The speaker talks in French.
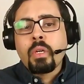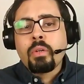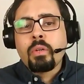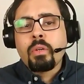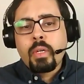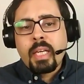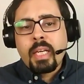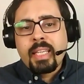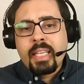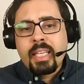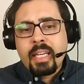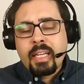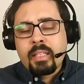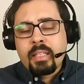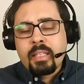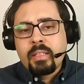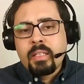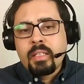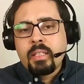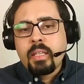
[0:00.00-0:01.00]
Alors la
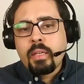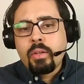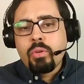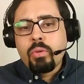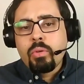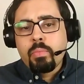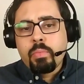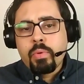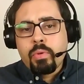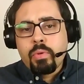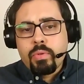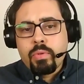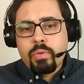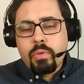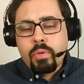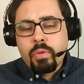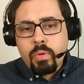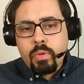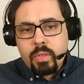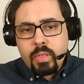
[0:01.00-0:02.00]
kératine, elle compose
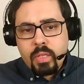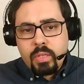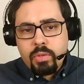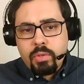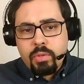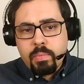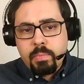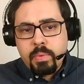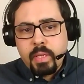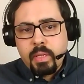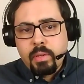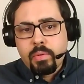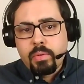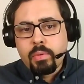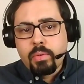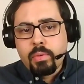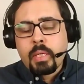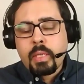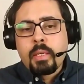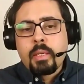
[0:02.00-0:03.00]
le cortex
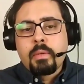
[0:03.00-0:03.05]
pileux,